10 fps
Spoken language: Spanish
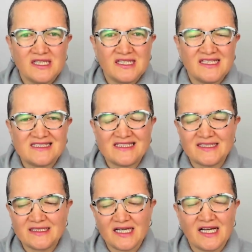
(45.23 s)
y
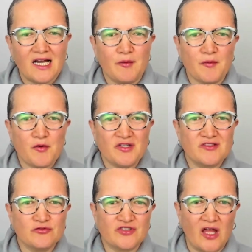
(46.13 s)
decir, ah, a mí me hubiese
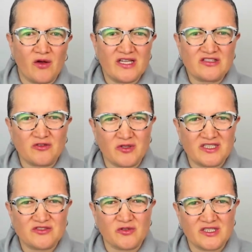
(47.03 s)
gustado esto,
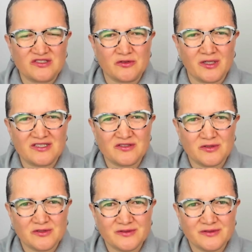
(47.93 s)
esto, esto, esto.